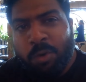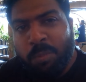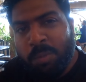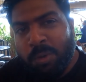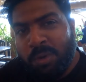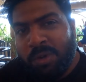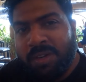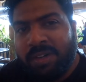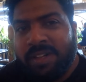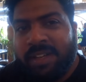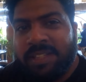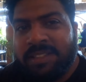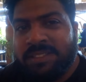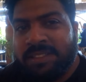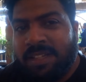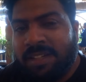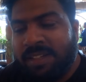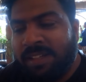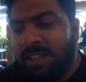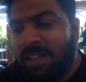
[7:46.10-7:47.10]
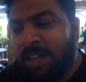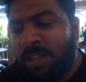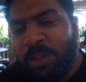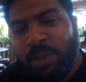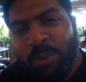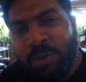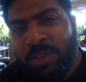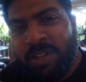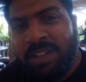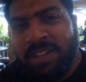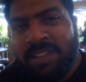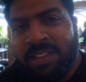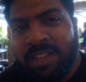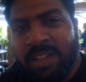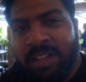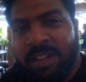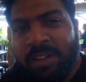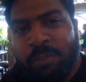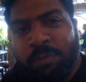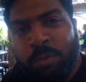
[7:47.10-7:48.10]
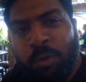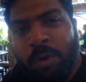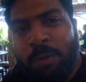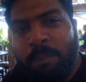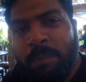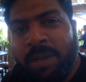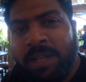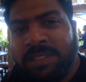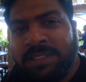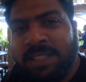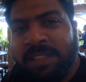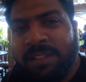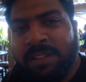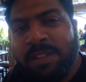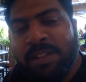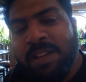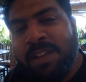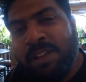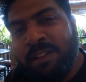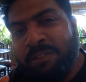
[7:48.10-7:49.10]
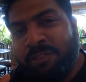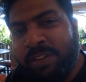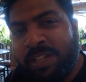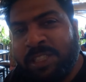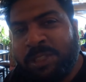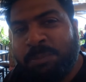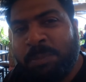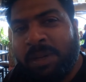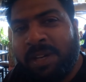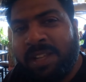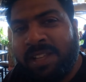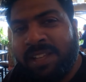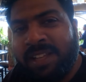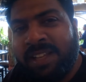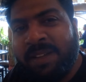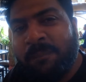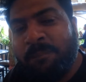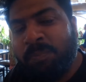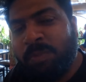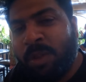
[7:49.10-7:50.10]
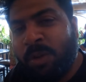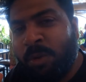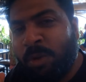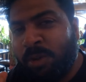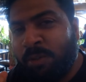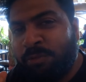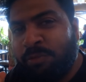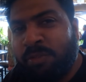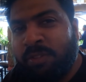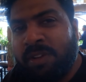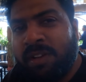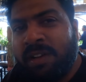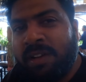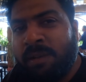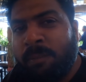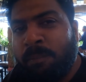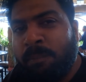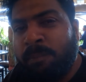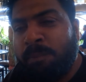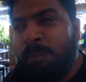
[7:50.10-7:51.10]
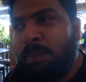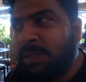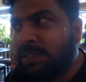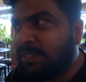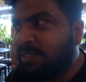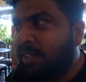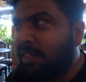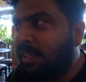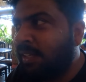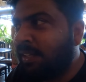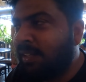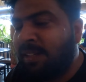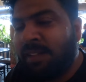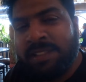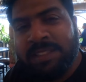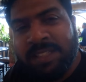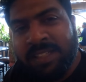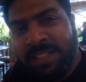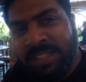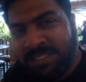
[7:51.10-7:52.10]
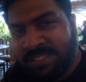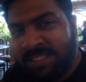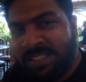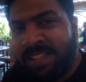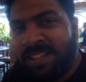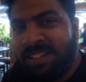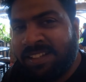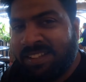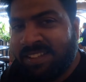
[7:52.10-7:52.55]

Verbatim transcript: ரொம்ப ஒரு டேஸ்ட்டாக இருக்குது அதாவது இந்த ஃபுல் மீல்ஸை ஃபினிஷ் பண்ணுறதுக்கு ஒரு பெஸ்ட்டான டெசர்ட்டாக